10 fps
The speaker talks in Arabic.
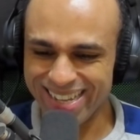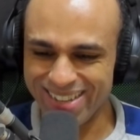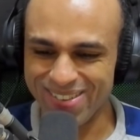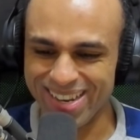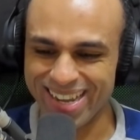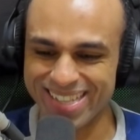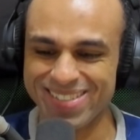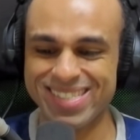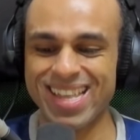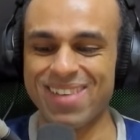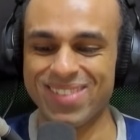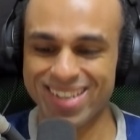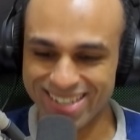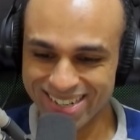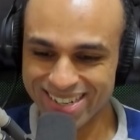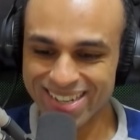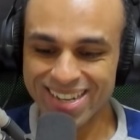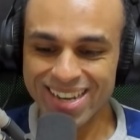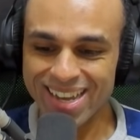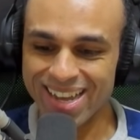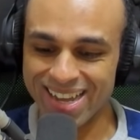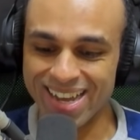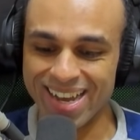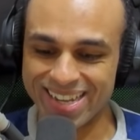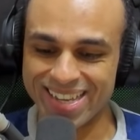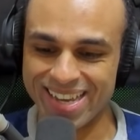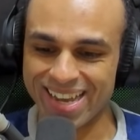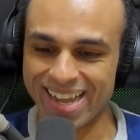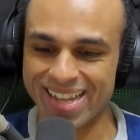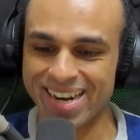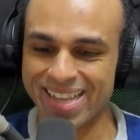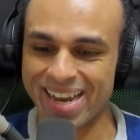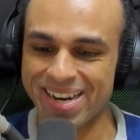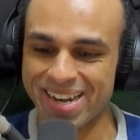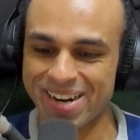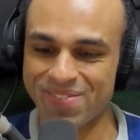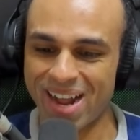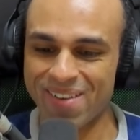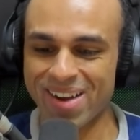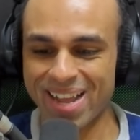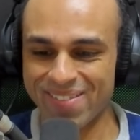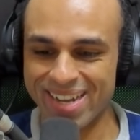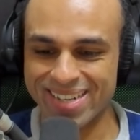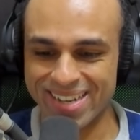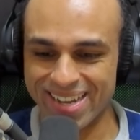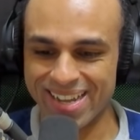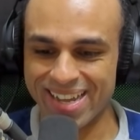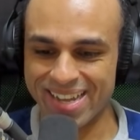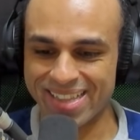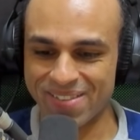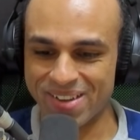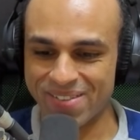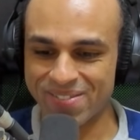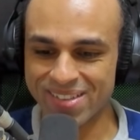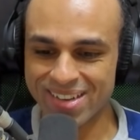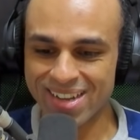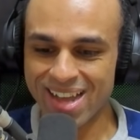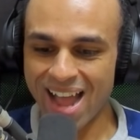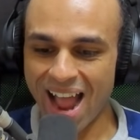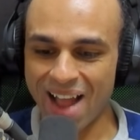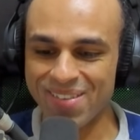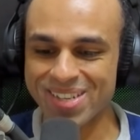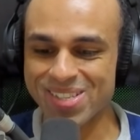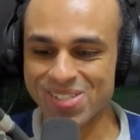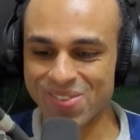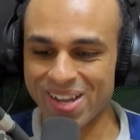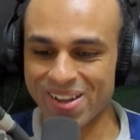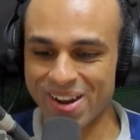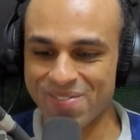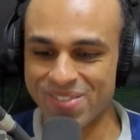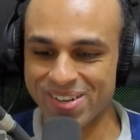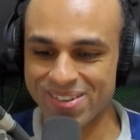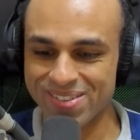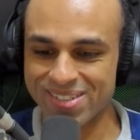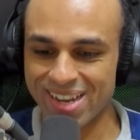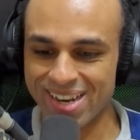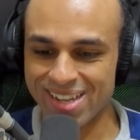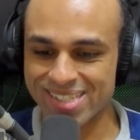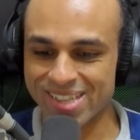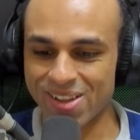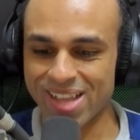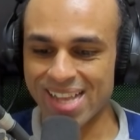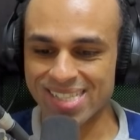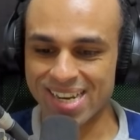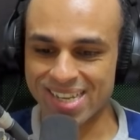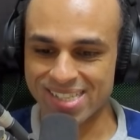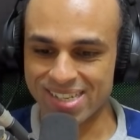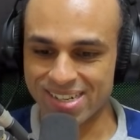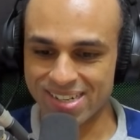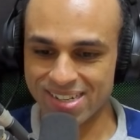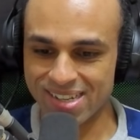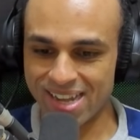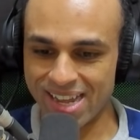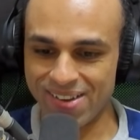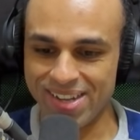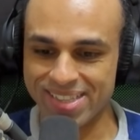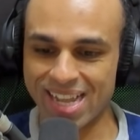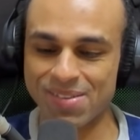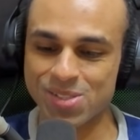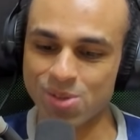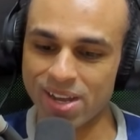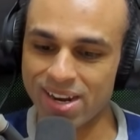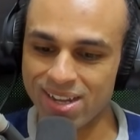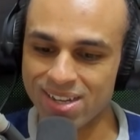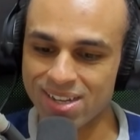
يقول لك تستعمل اوكي خلينا كده نجرب محاوله كمان اه تمام عملت شويه قريب منه يلا تصدقوا ده اسهل كتير ايوه حته كمان صغيره